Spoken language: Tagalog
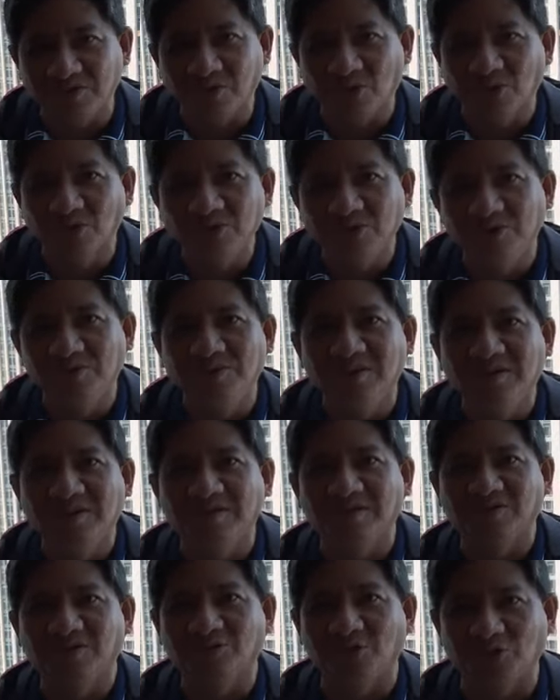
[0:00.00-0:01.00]
todo mo na
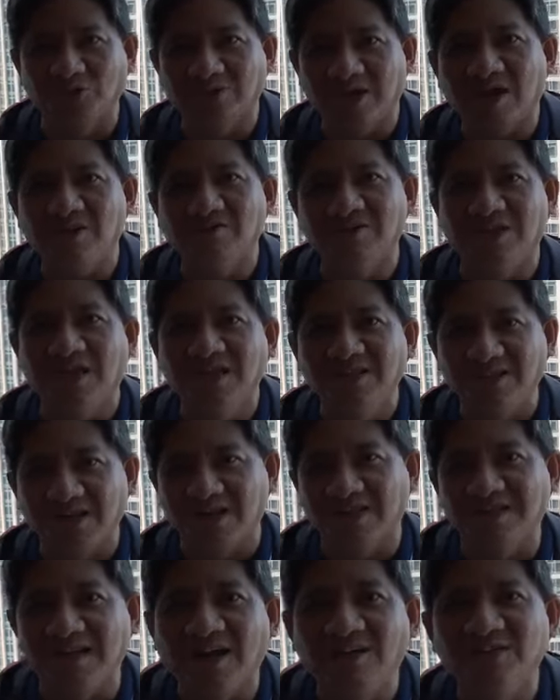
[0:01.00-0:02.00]
2,000,
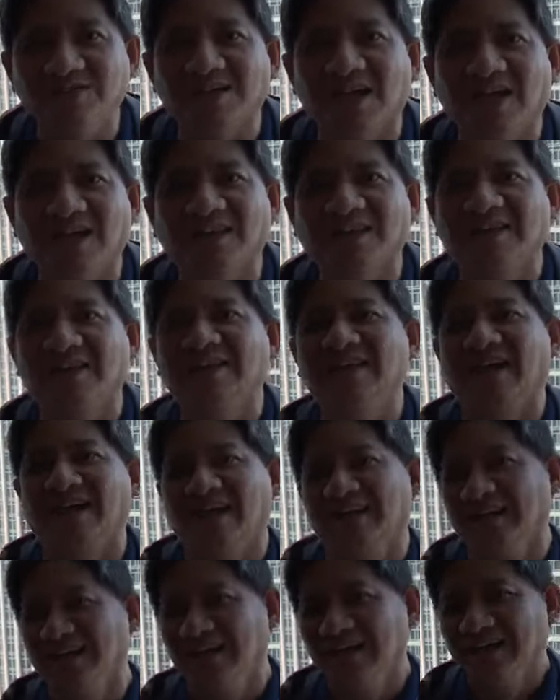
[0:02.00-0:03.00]
3,000,
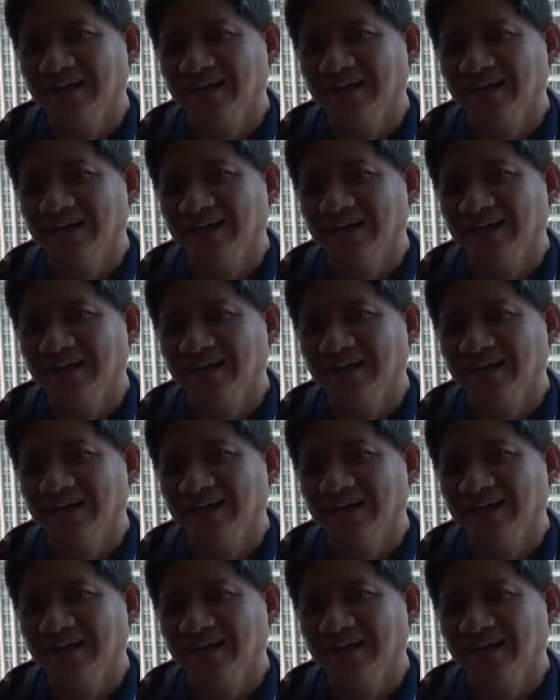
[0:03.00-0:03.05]
ganyan.